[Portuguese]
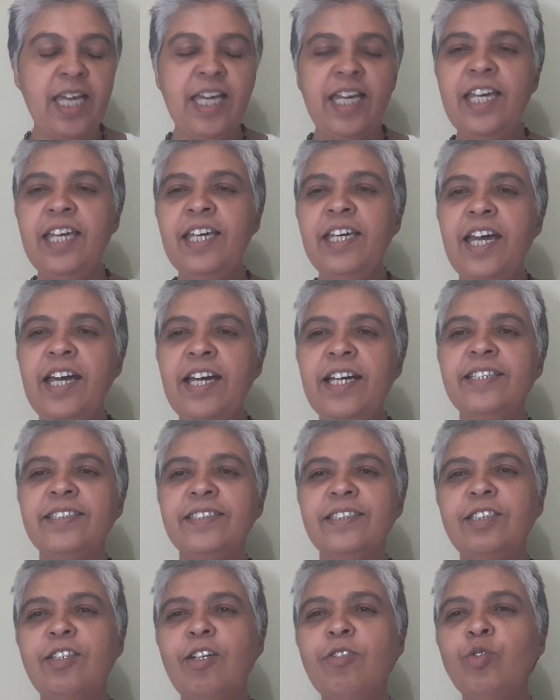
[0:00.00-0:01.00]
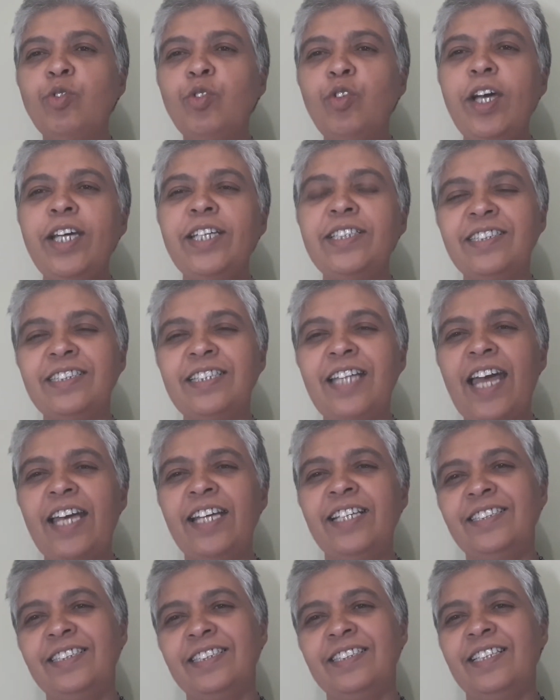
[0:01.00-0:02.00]
Yin Yang são dois
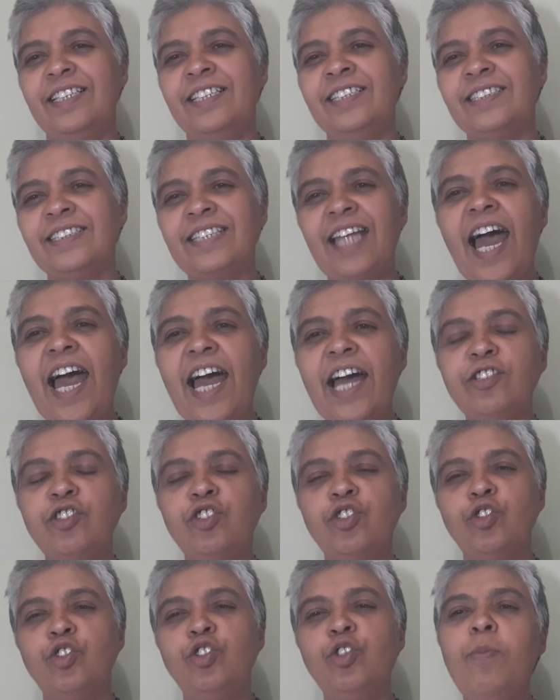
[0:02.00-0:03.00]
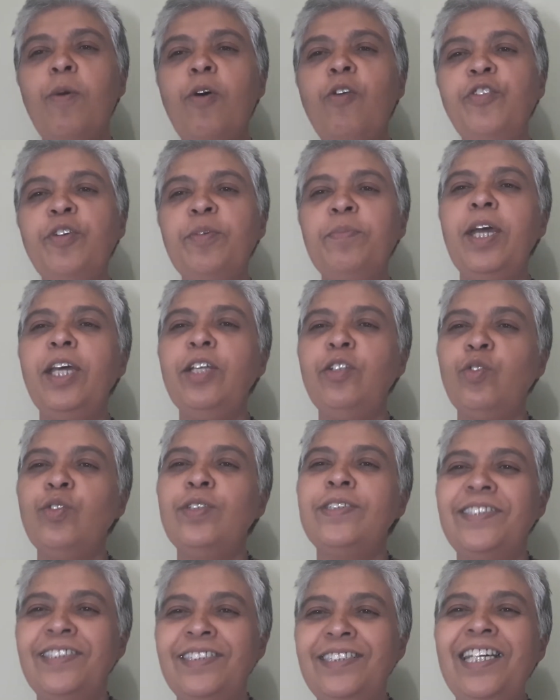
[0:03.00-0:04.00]
estágios de um movimento
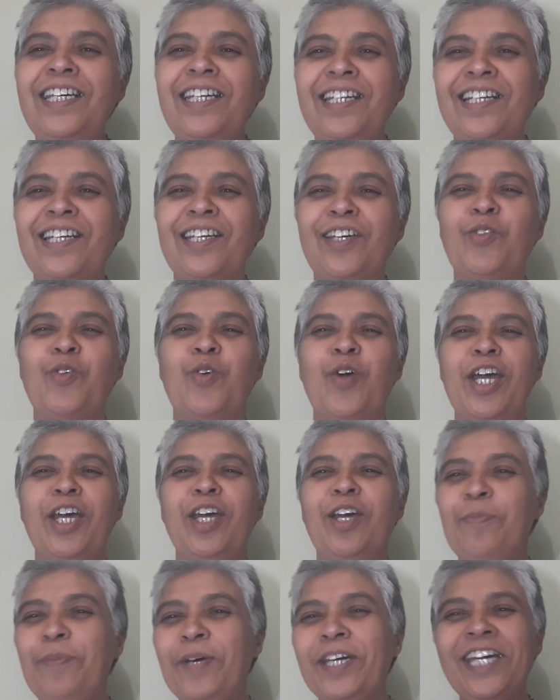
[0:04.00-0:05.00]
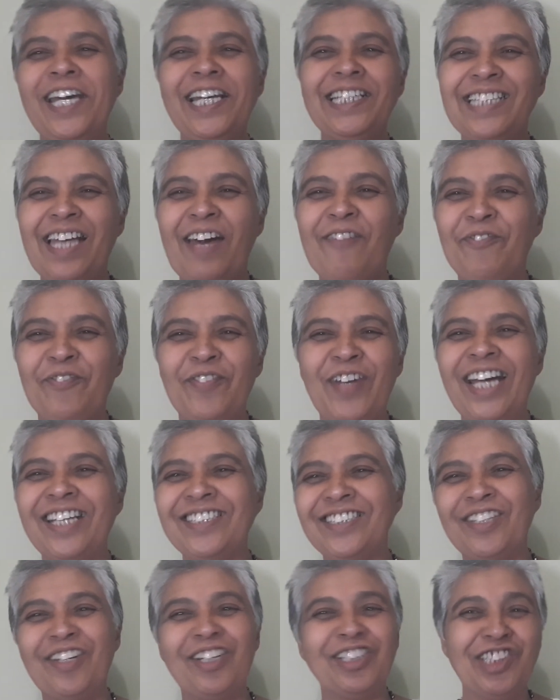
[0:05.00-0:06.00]
cíclico. Eu peguei essa
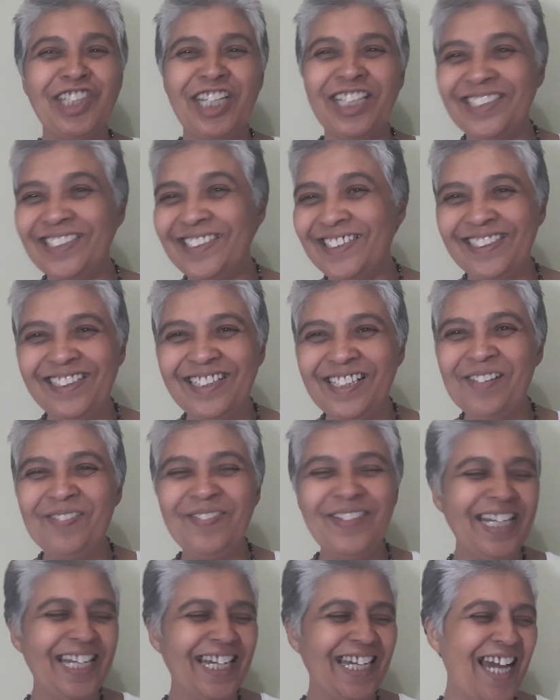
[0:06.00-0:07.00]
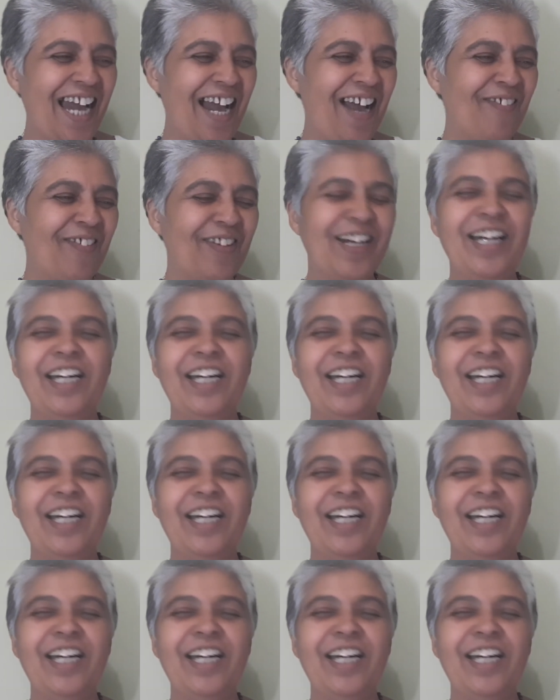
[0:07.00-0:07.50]
frase que achei tão legal